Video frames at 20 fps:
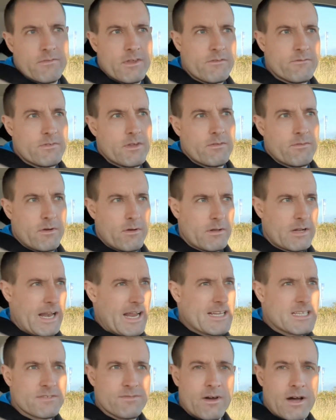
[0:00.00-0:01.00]
wenn wir
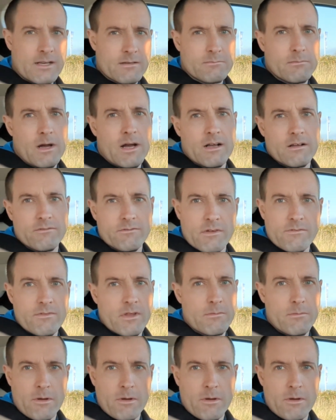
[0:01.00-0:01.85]
Vergleichsfahrten machen, wenn wir